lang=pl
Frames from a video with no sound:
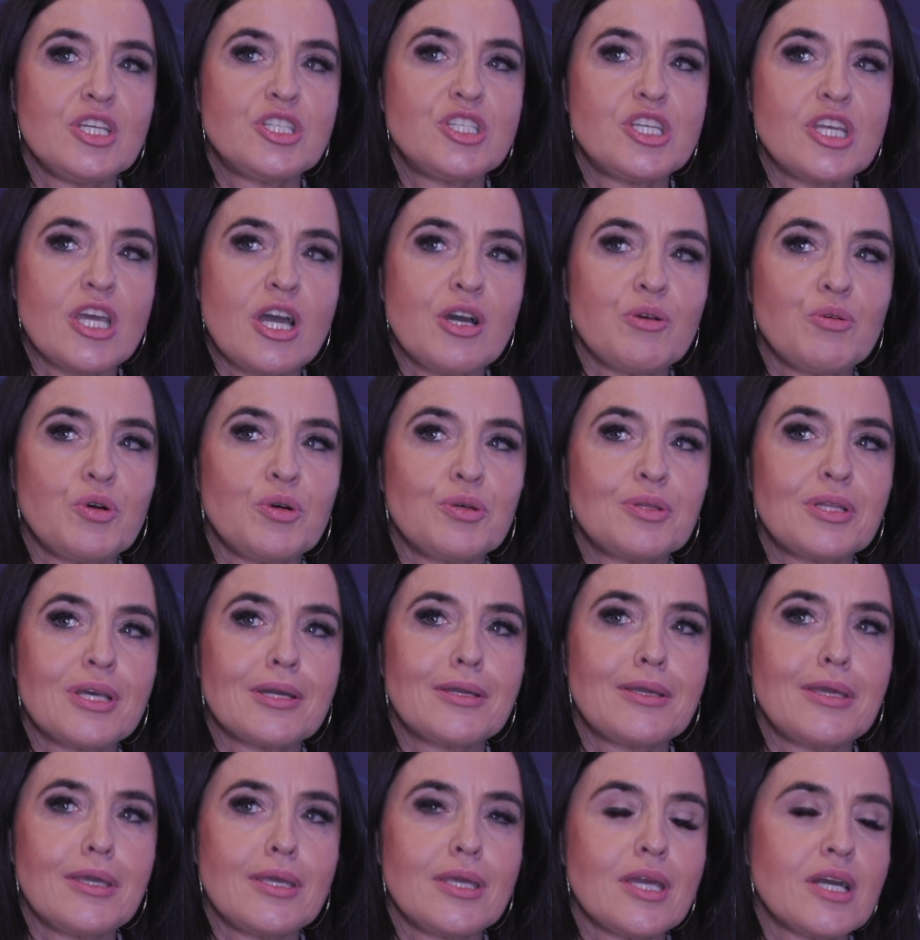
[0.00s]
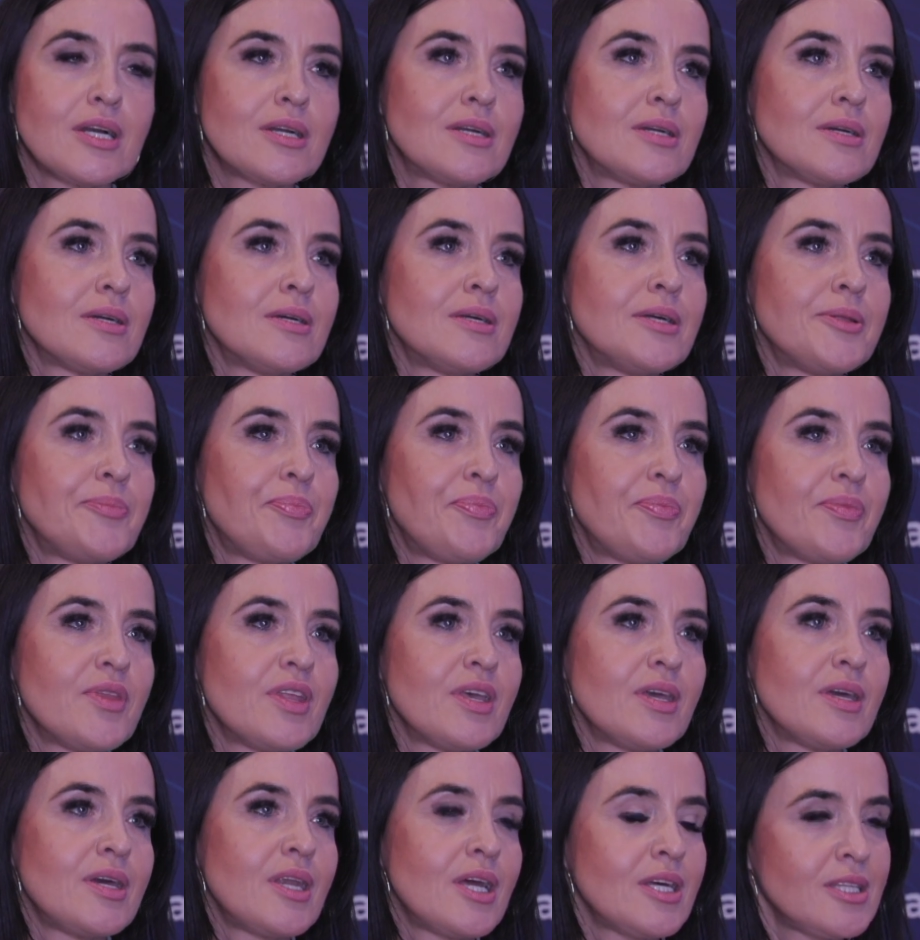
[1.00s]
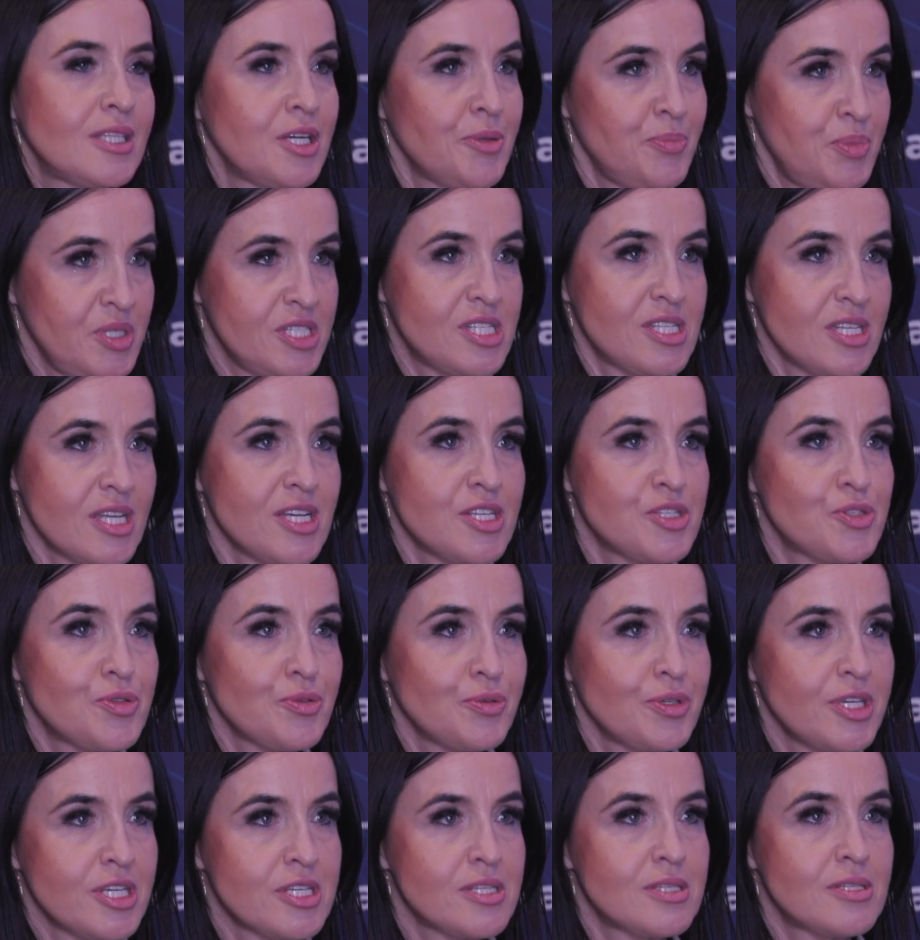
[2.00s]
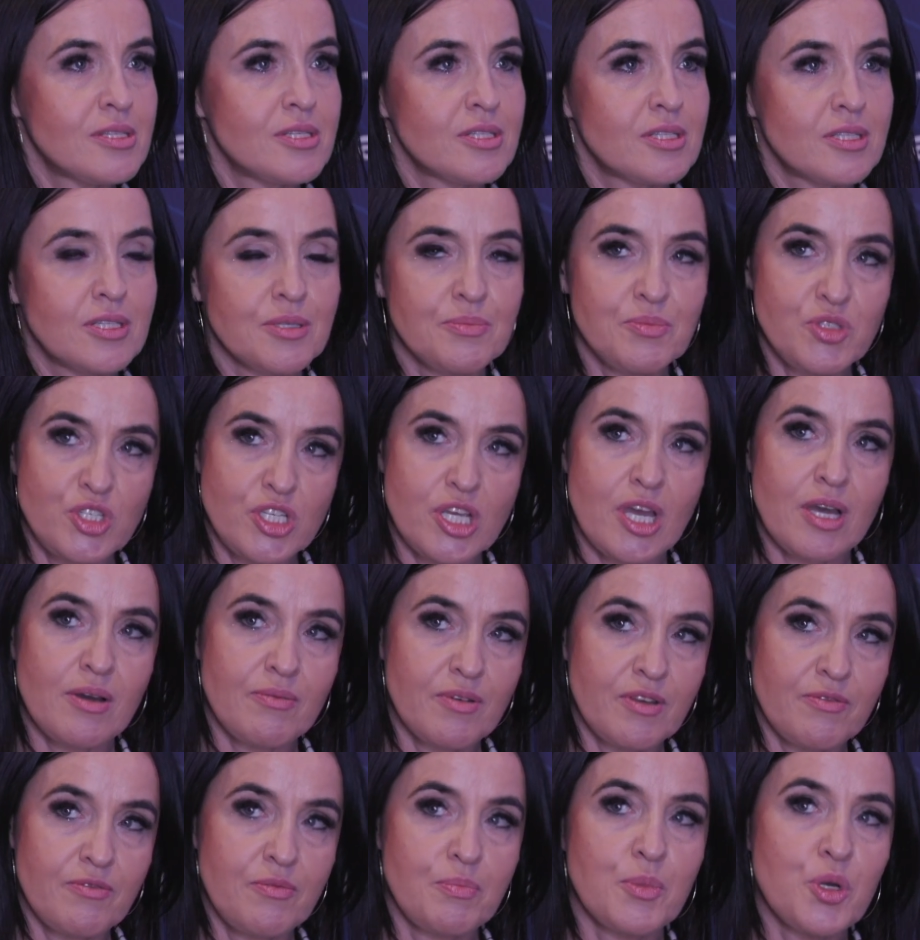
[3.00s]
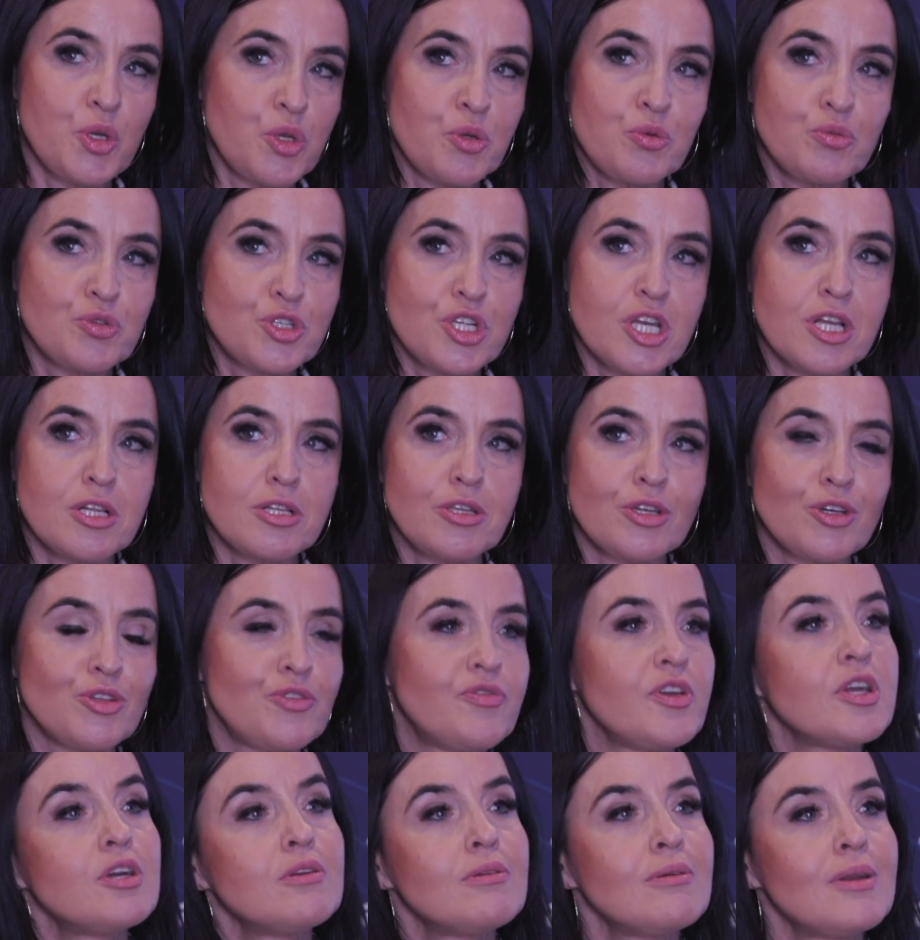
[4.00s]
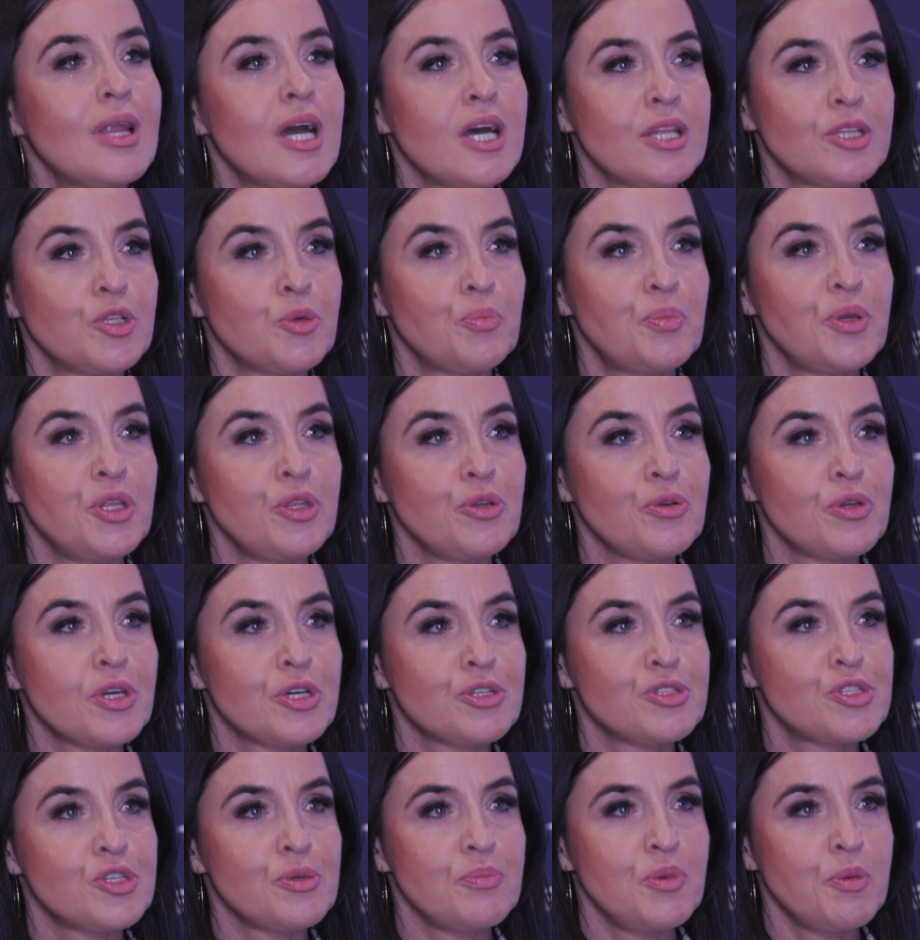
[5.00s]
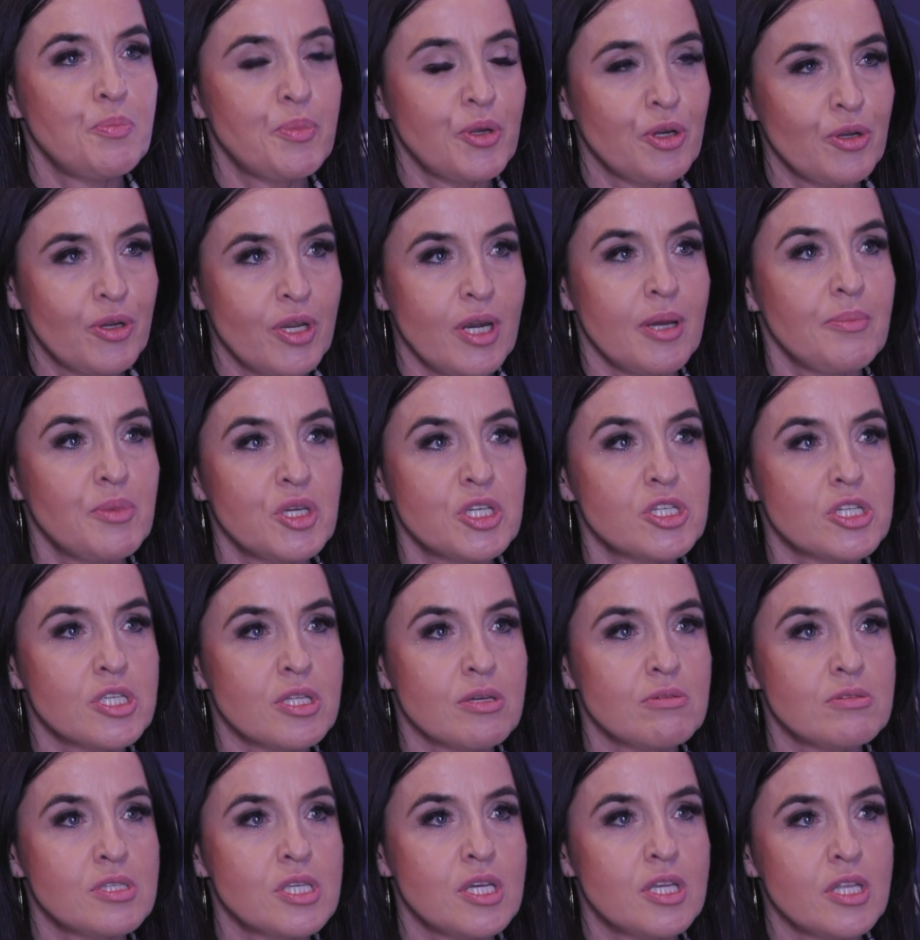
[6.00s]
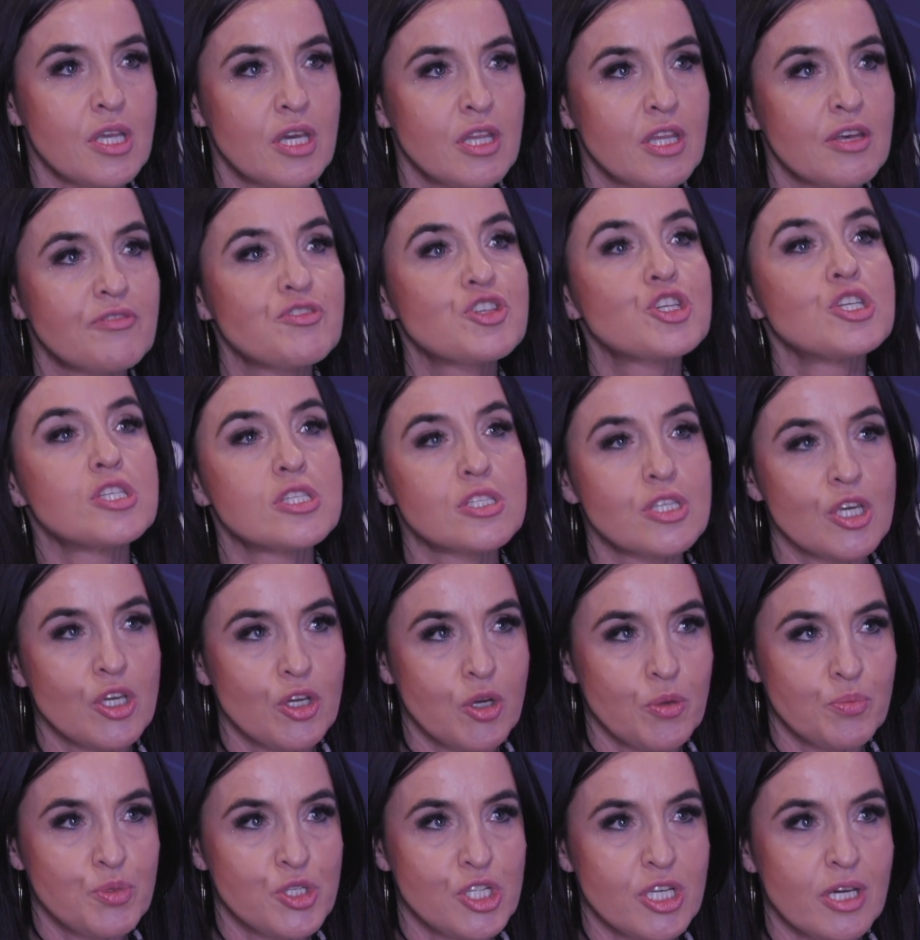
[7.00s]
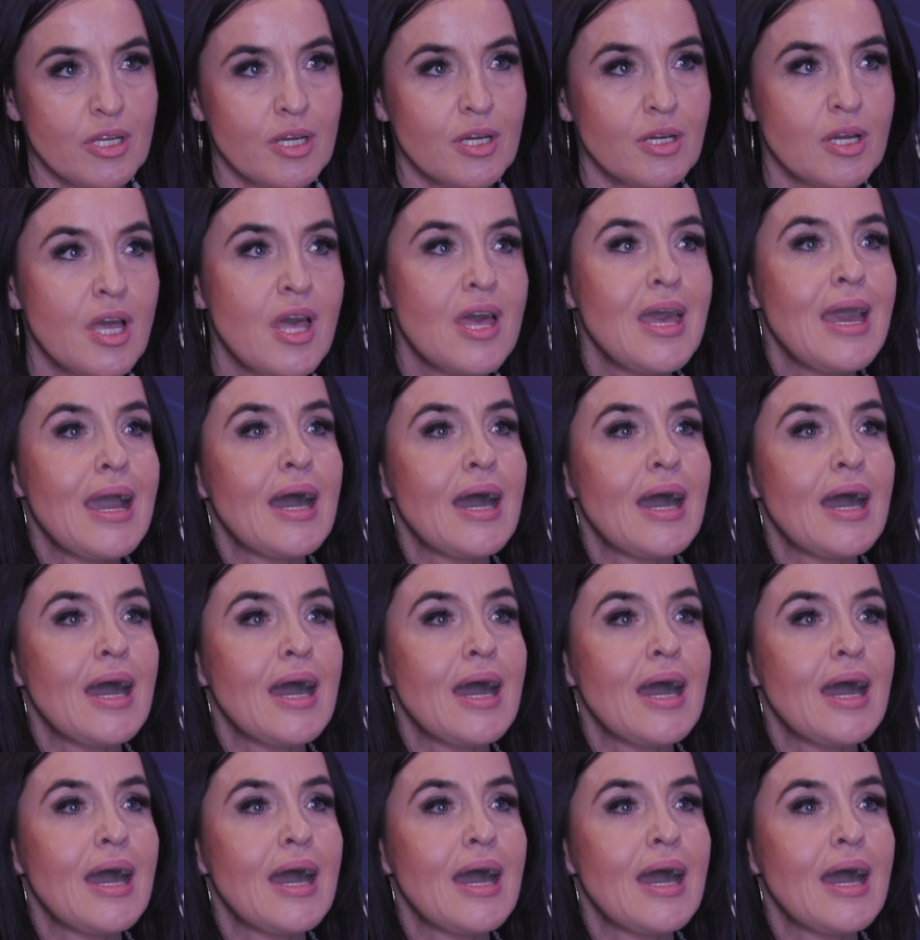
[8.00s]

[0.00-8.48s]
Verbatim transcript: ciało takie jak Rada Biznesu jest tym ciałem w mojej uczelni od wielu lat opiniującym i programy kształcenia na wszystkich obszarach,